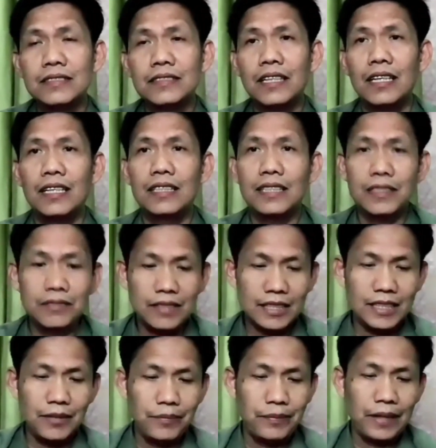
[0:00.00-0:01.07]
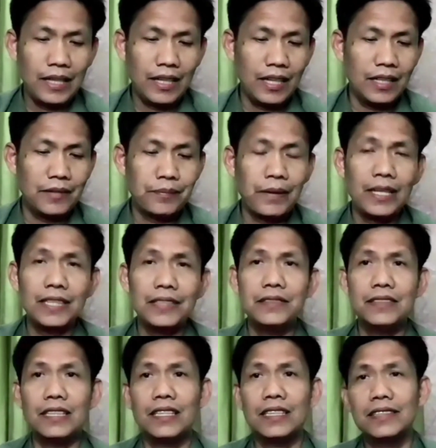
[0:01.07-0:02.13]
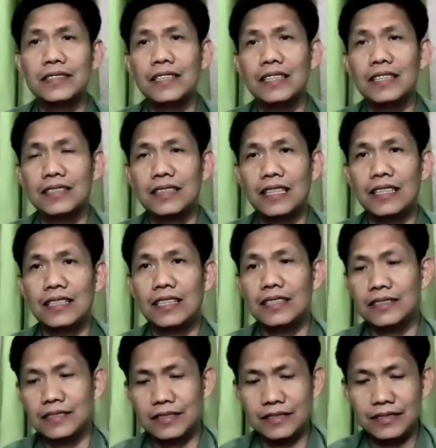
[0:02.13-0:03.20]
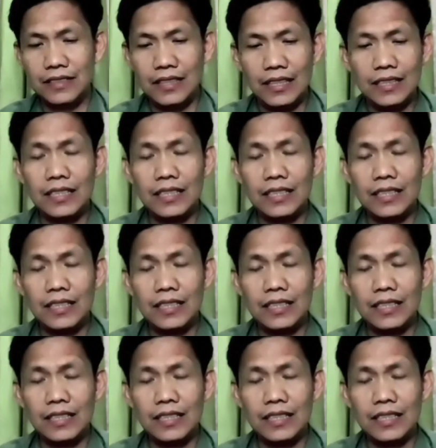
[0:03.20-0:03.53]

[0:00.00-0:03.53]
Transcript: Ah, ganun kasi ang, ang Panginoon eh. Ah, talagang ang